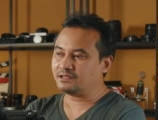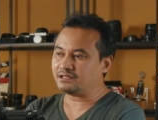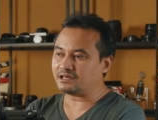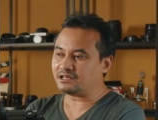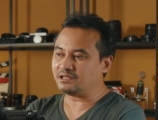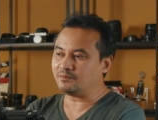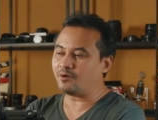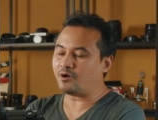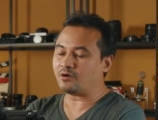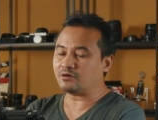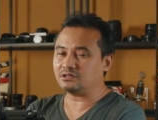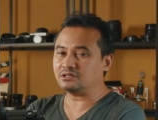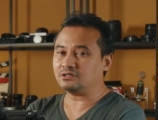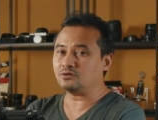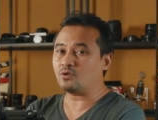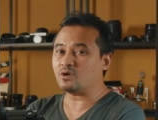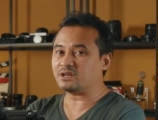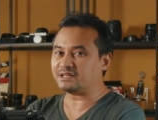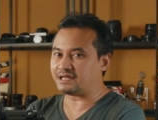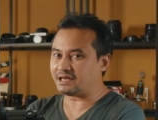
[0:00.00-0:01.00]
อย่างที่บอกคือ
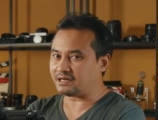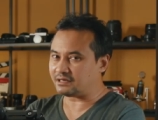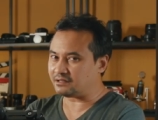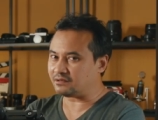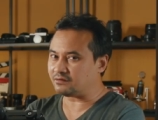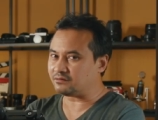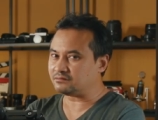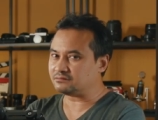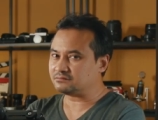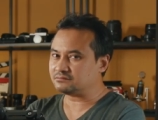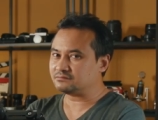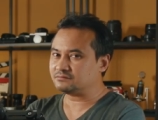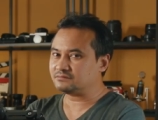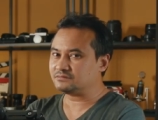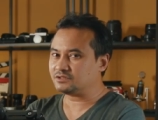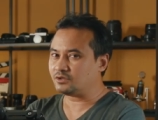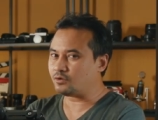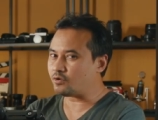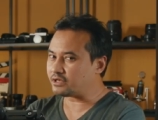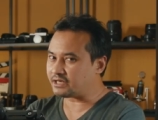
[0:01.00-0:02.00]
กดอย่างเดียว
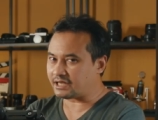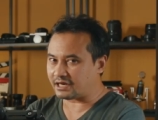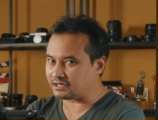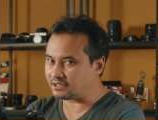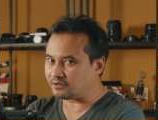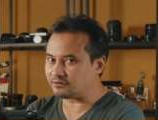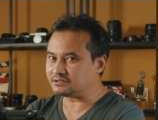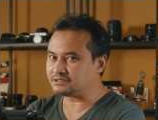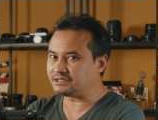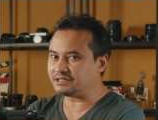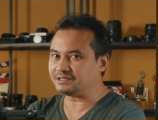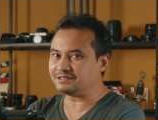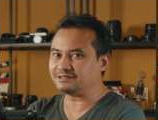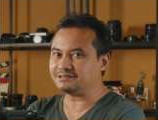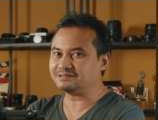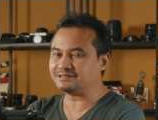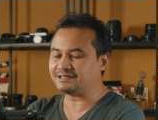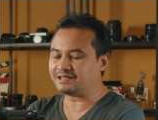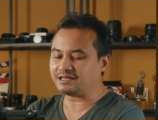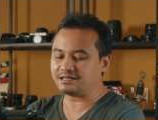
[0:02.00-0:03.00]
กดอย่างเดียวจริ
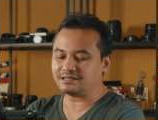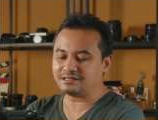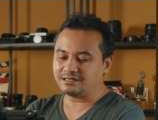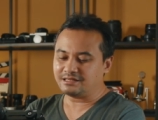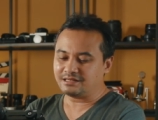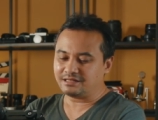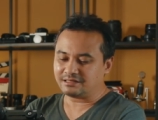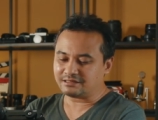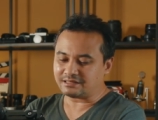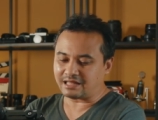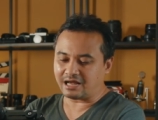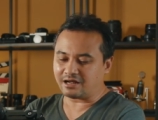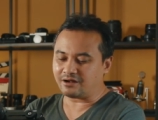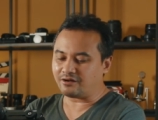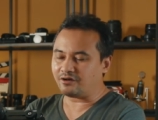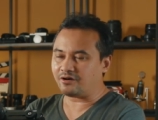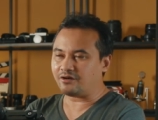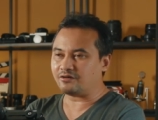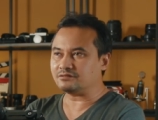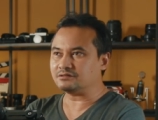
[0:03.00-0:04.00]
งๆนะตั้ง
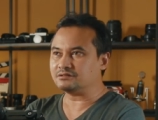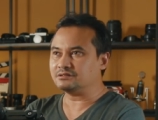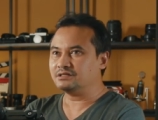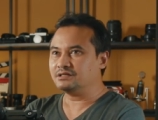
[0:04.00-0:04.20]
กล้อง